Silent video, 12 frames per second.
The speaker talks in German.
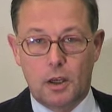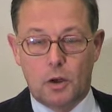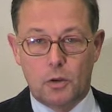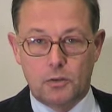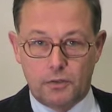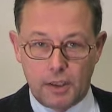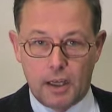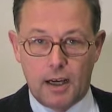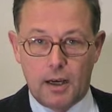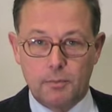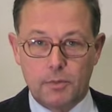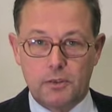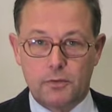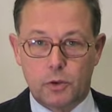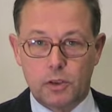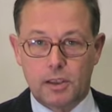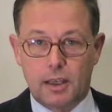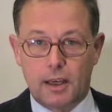und wir haben den
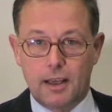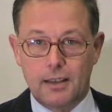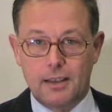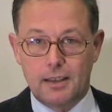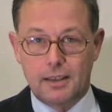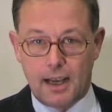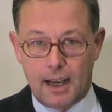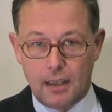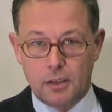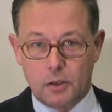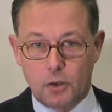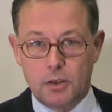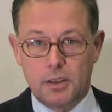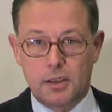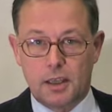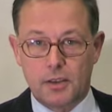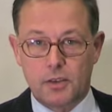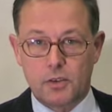Vorteil, in aller
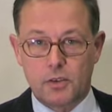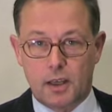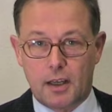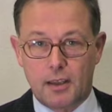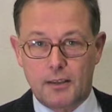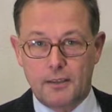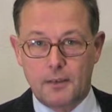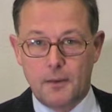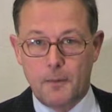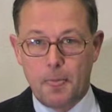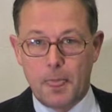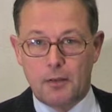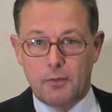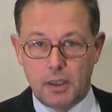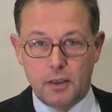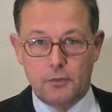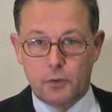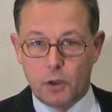Deutlichkeit zu sagen,
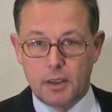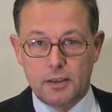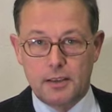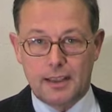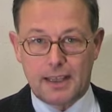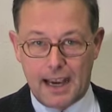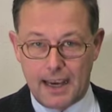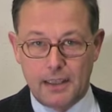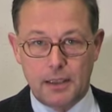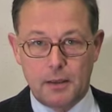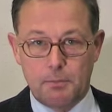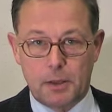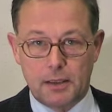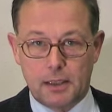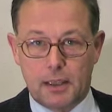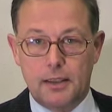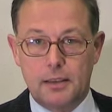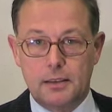wir wollen keine
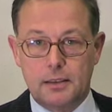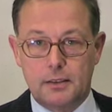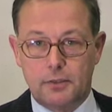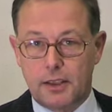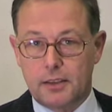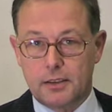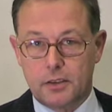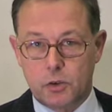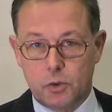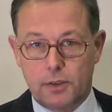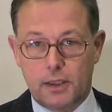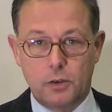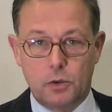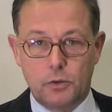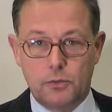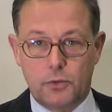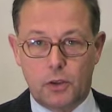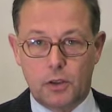Partei, die weitere
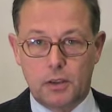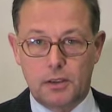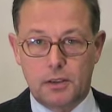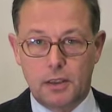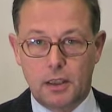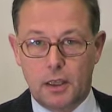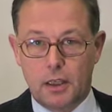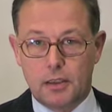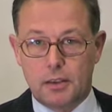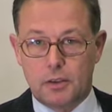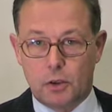Zuwanderung fördert, die